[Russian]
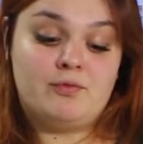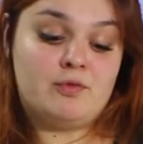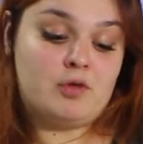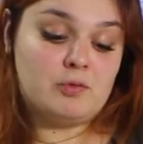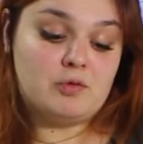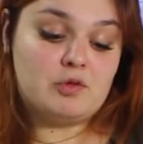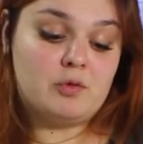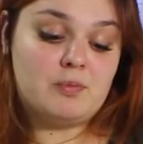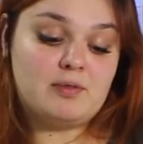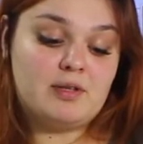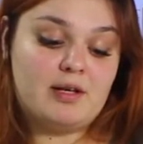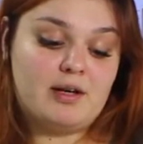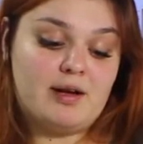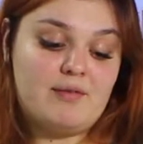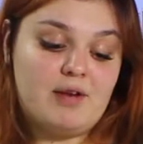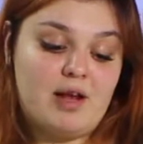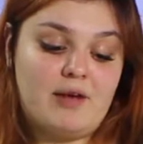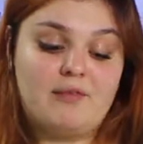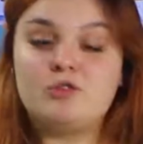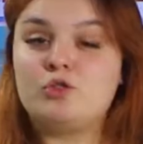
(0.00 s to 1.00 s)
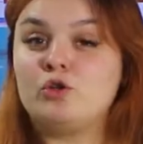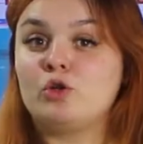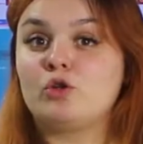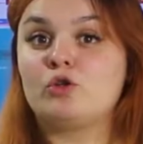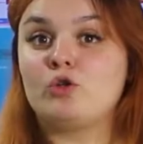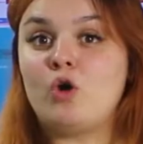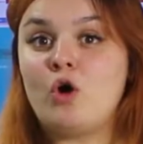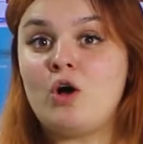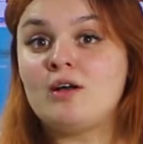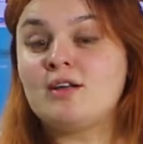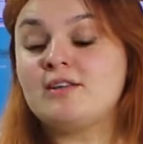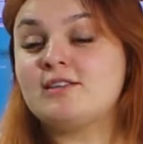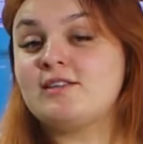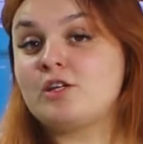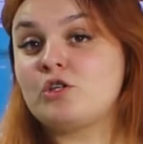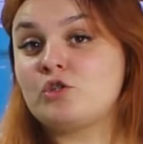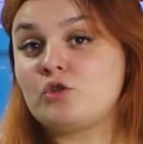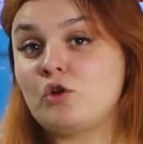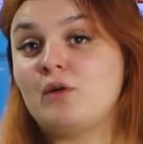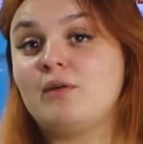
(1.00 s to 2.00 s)
Все, собственно говоря, все то,
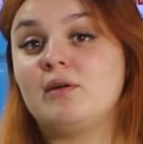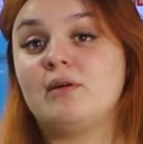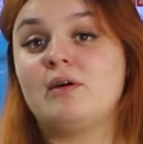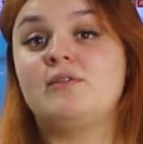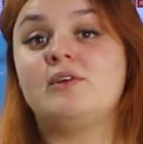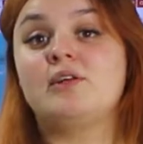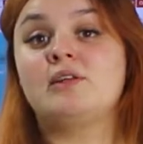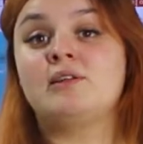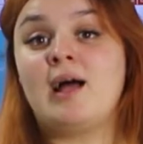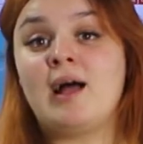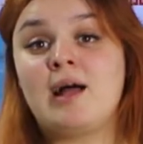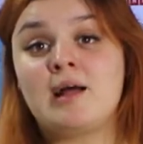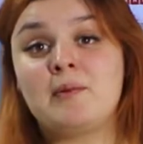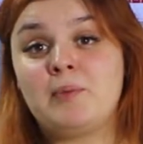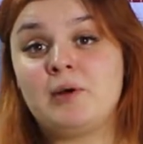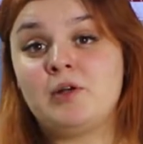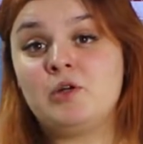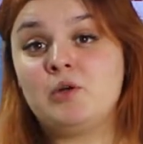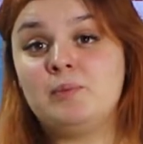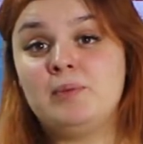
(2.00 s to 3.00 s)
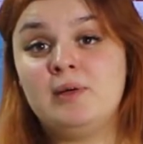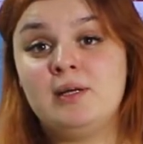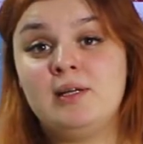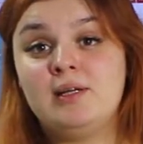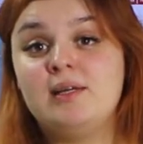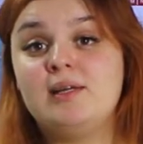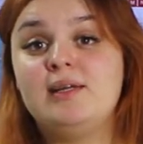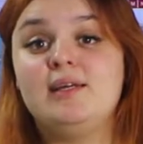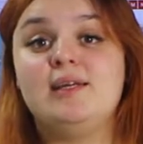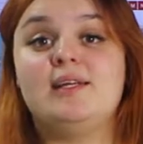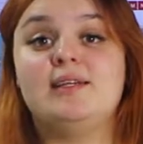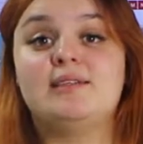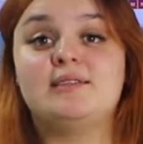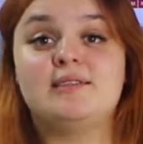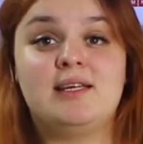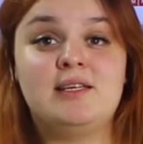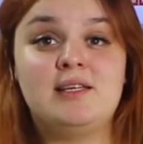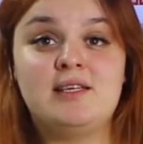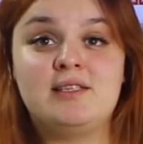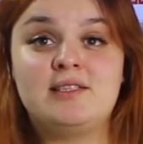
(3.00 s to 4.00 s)
за что вы так полюбили и
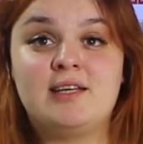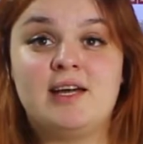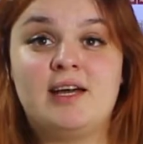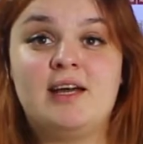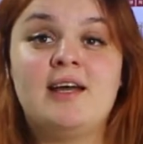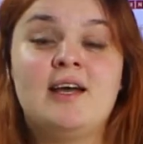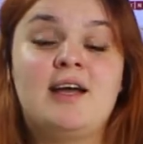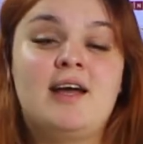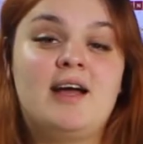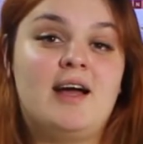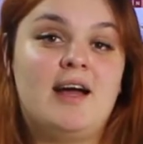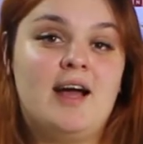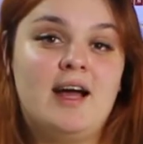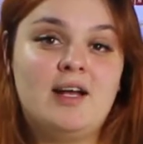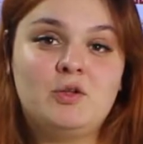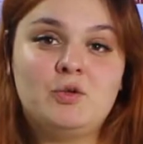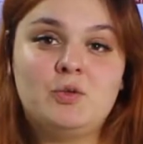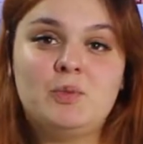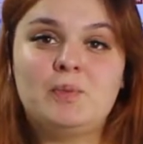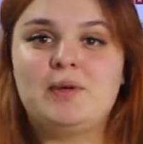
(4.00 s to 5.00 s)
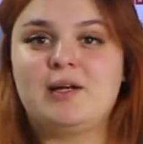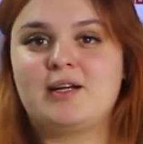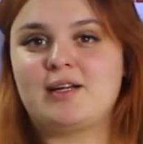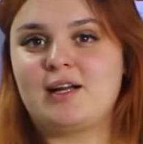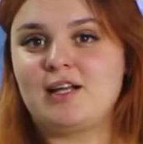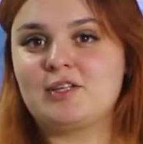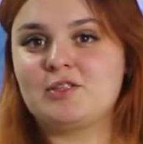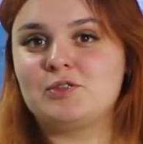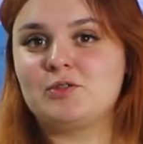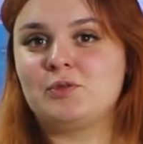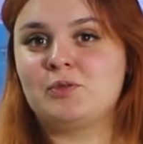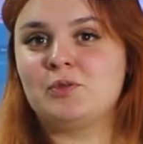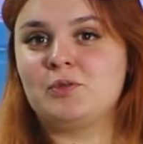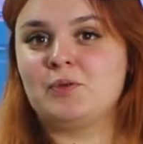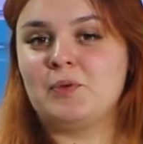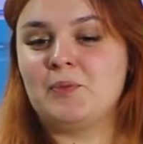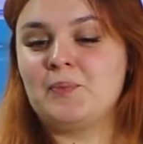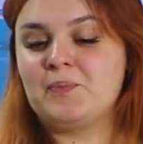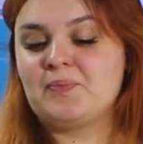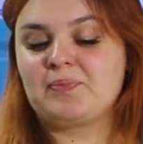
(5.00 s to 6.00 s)
цените эту
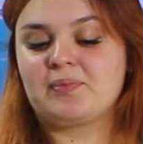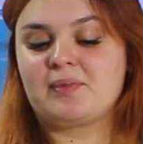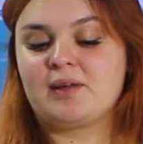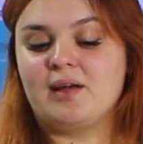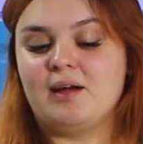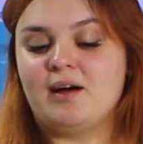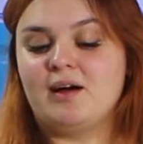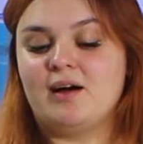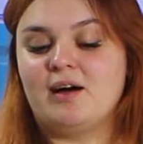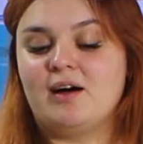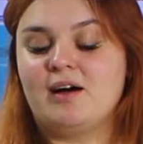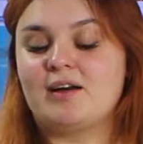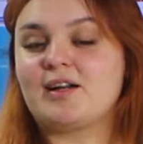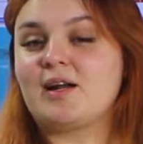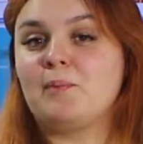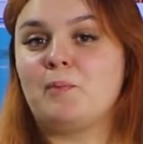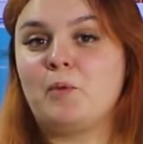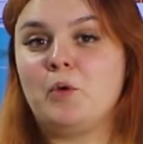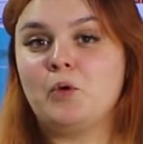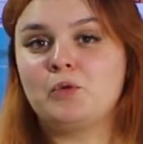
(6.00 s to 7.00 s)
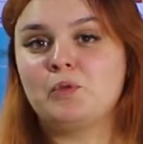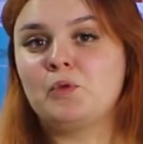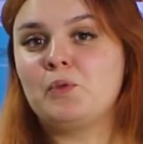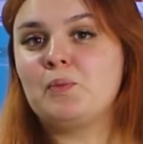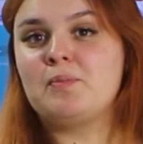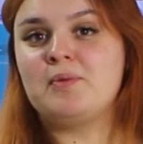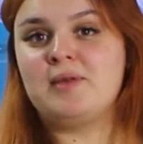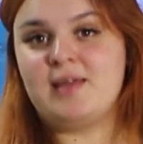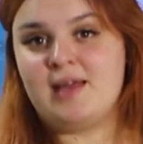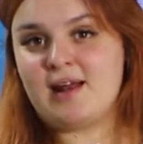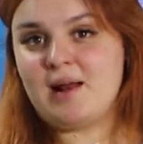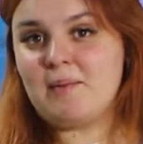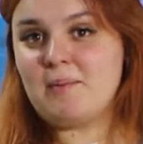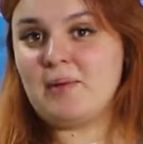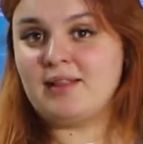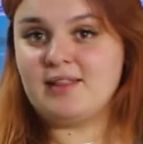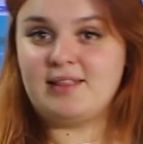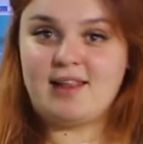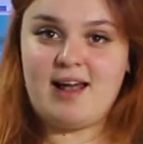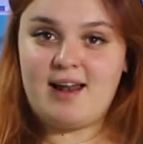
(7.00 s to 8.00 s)
прекрасную э, работу Пьера
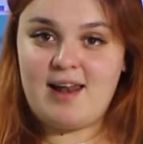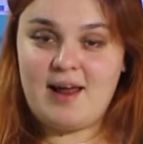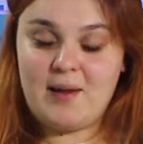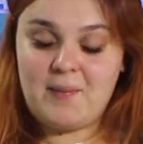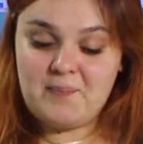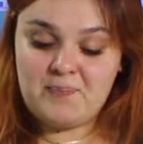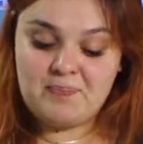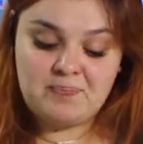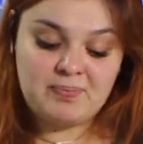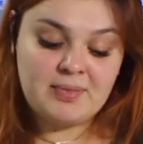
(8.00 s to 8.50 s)
Монталя.